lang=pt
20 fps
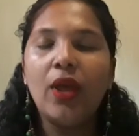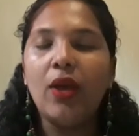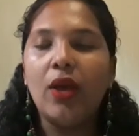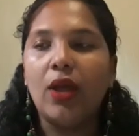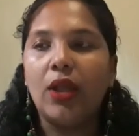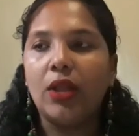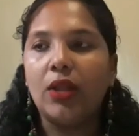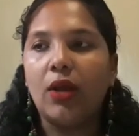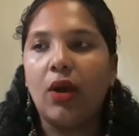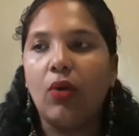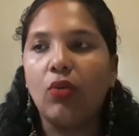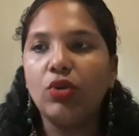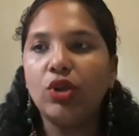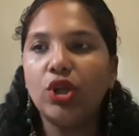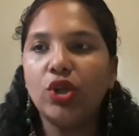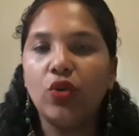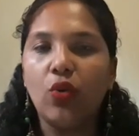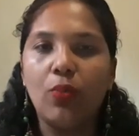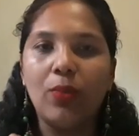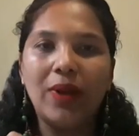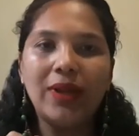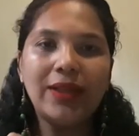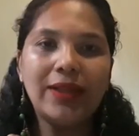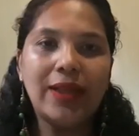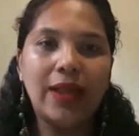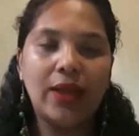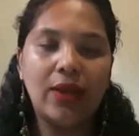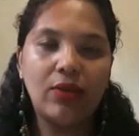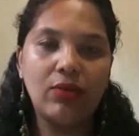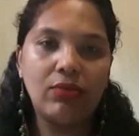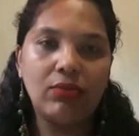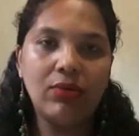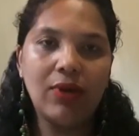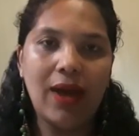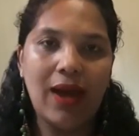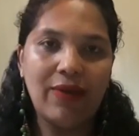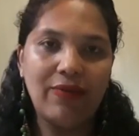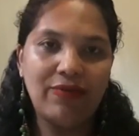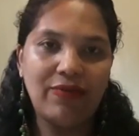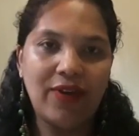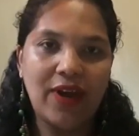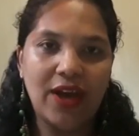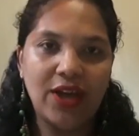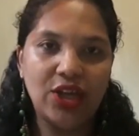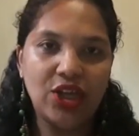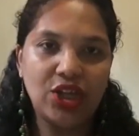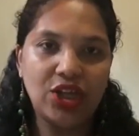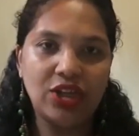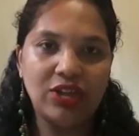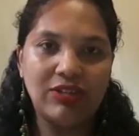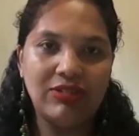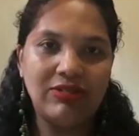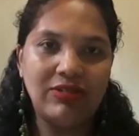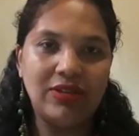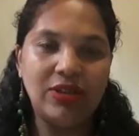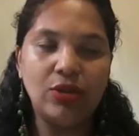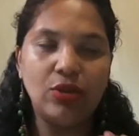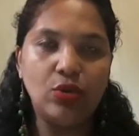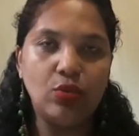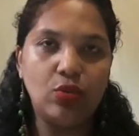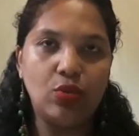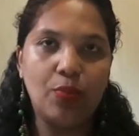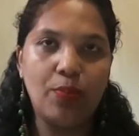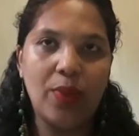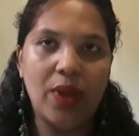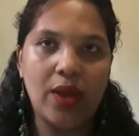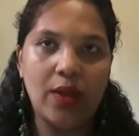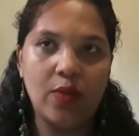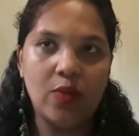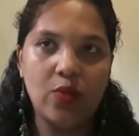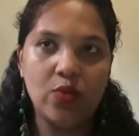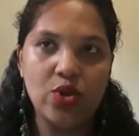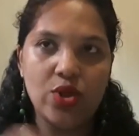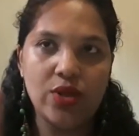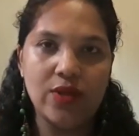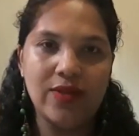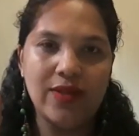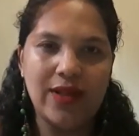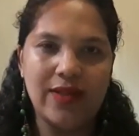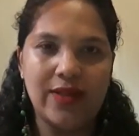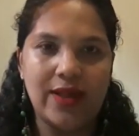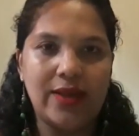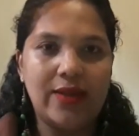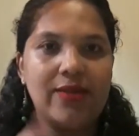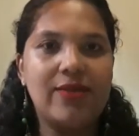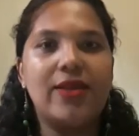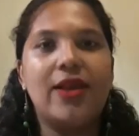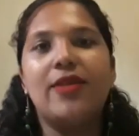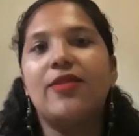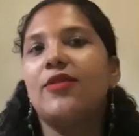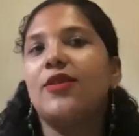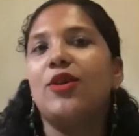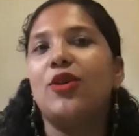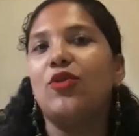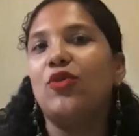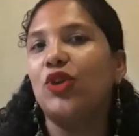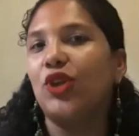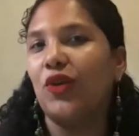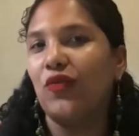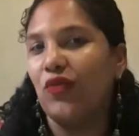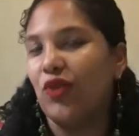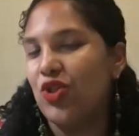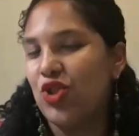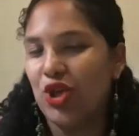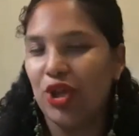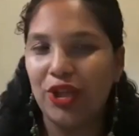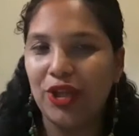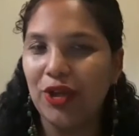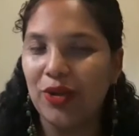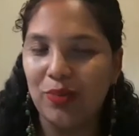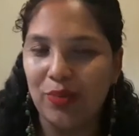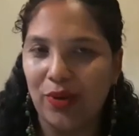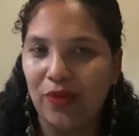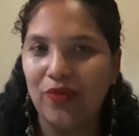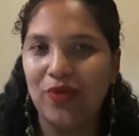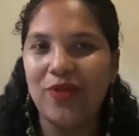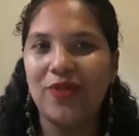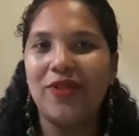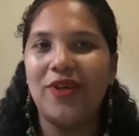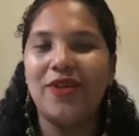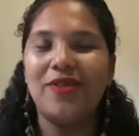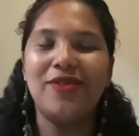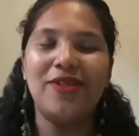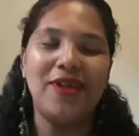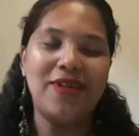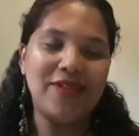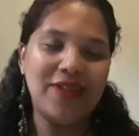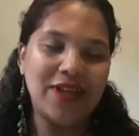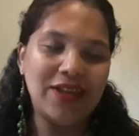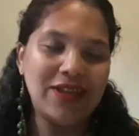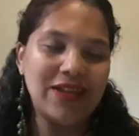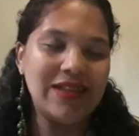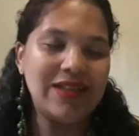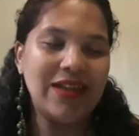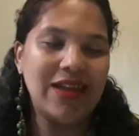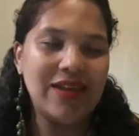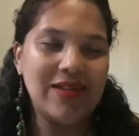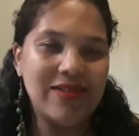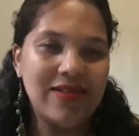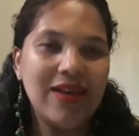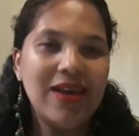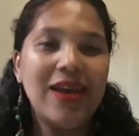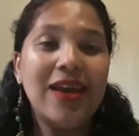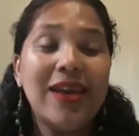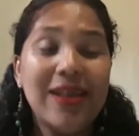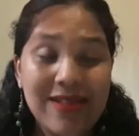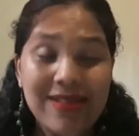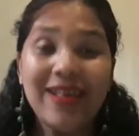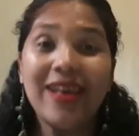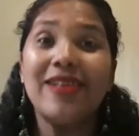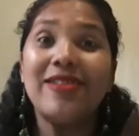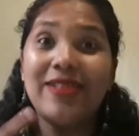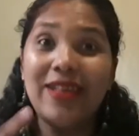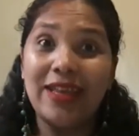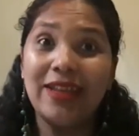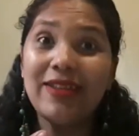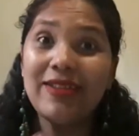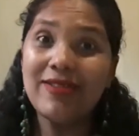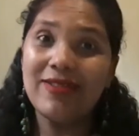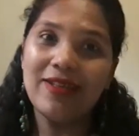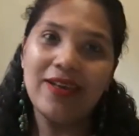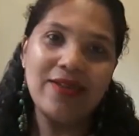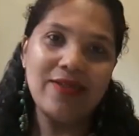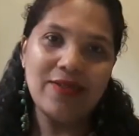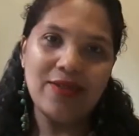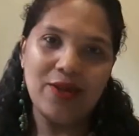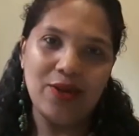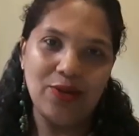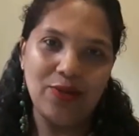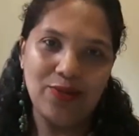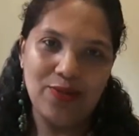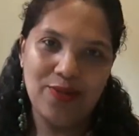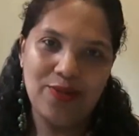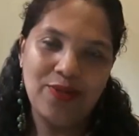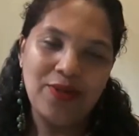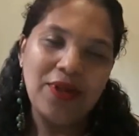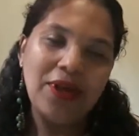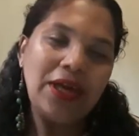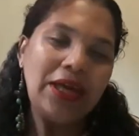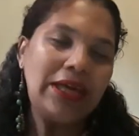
Então, estou mantendo a faixa do peso de 66 quilos. Já vou adiantando para vocês, 63, 66 quilos.